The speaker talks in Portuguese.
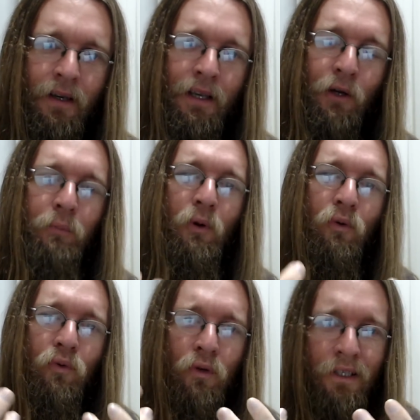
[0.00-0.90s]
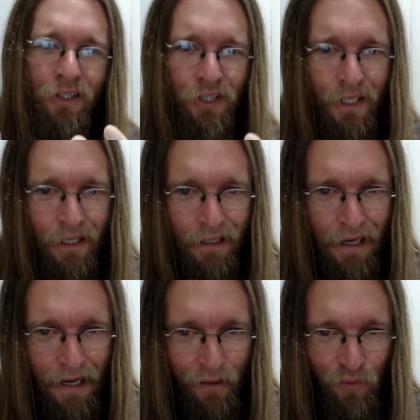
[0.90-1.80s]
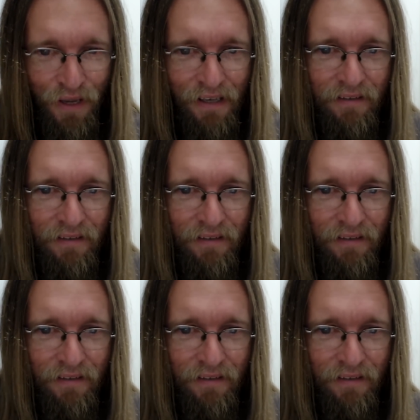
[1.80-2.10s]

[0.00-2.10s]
eu procuro enxergar o que